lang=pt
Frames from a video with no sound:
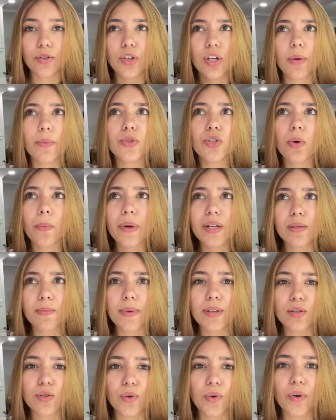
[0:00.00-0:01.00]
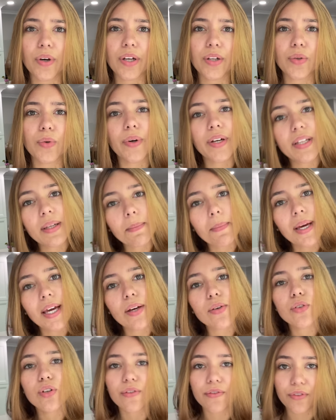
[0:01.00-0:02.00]
Geralmente eu começo umas 8, 8 e
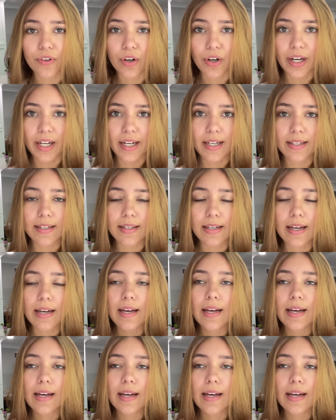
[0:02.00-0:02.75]
meia ou 9 horas.